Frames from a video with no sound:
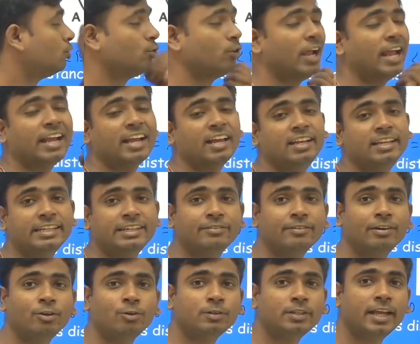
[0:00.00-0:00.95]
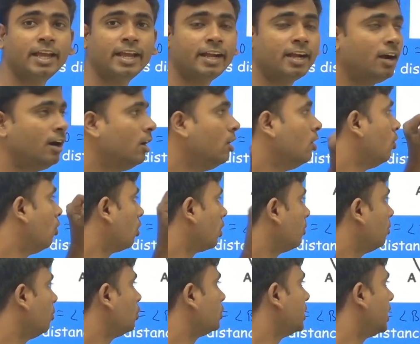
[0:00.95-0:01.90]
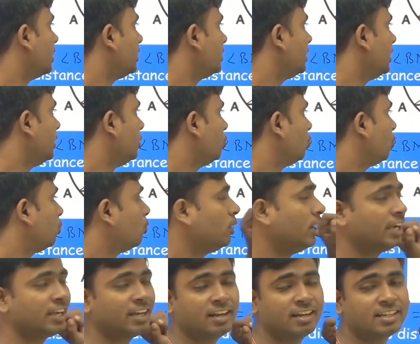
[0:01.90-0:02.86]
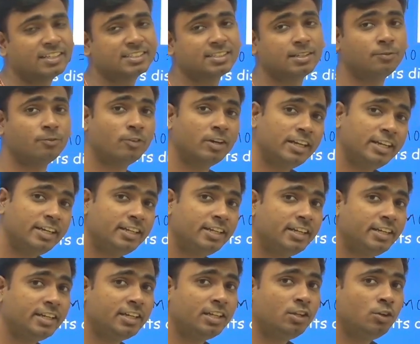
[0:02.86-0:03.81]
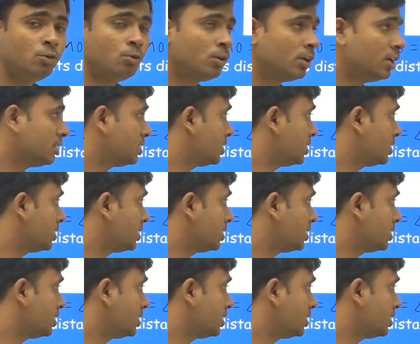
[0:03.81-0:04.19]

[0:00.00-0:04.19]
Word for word: दोनों एंगल इक्वल हो जाएगा और हम लोग जानते हैं इन दोनों एंगल का सम 180 डिग्री होना